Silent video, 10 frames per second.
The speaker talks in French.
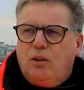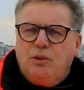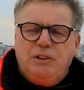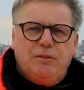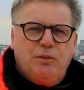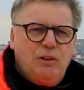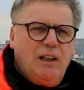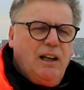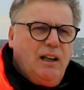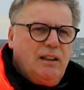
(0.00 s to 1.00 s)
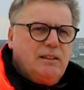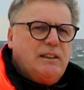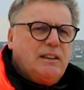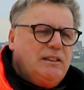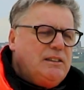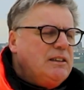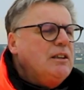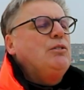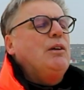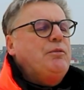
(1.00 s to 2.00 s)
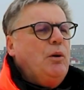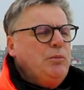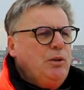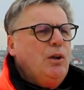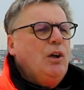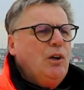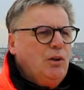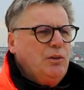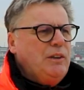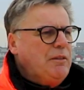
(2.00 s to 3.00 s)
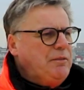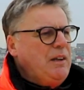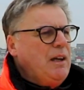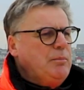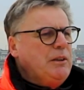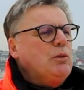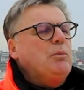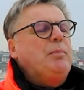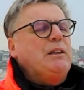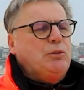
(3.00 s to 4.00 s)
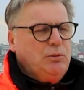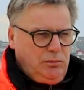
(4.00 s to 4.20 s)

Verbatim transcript: Au niveau de la technicité de la formule, on a fait un béton pâteux,